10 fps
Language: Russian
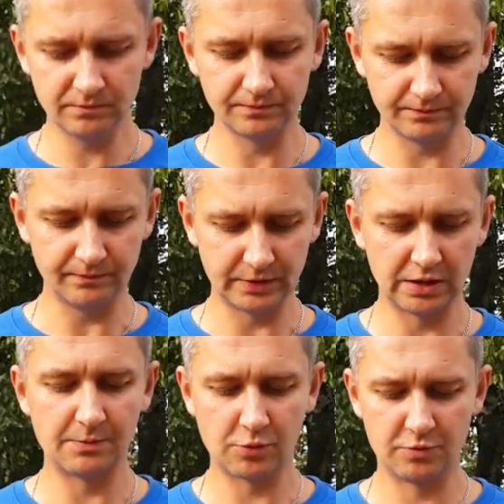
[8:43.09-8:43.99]
Угу.
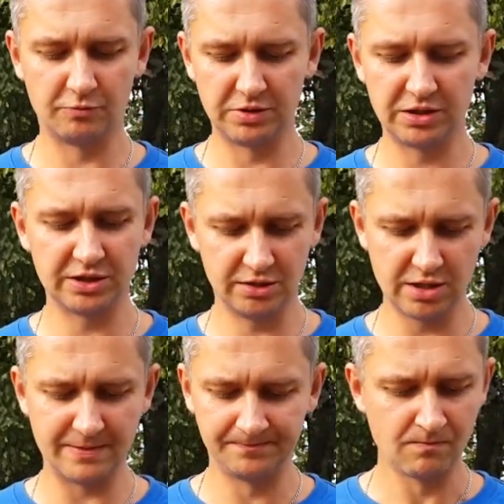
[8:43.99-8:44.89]
Я помню, в маринаде,
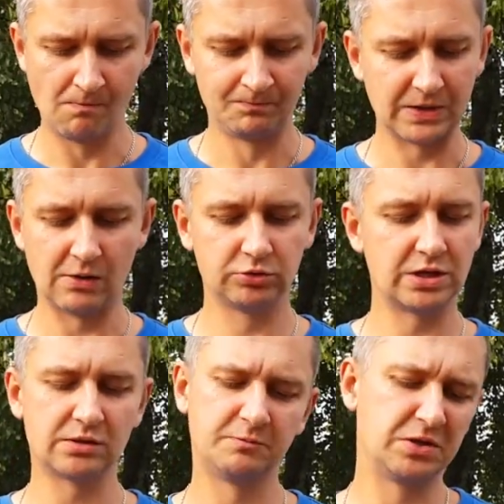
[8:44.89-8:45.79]
да. А
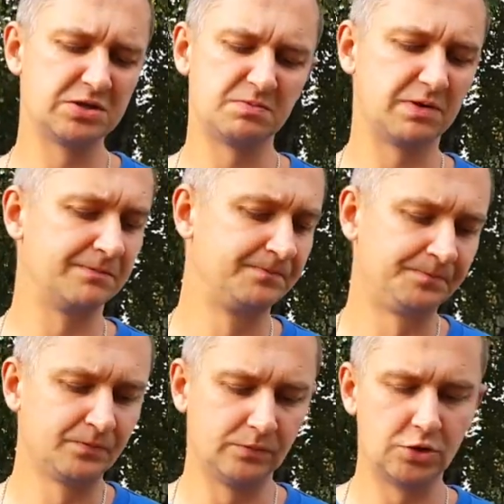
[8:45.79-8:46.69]
вот так, в принципе,
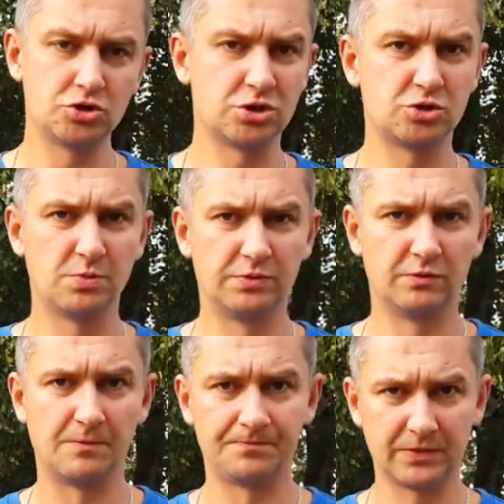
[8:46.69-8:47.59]
ничего
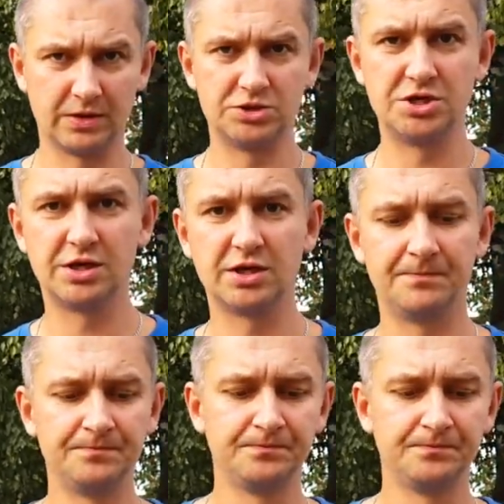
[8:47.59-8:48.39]
особенного. Черики, а все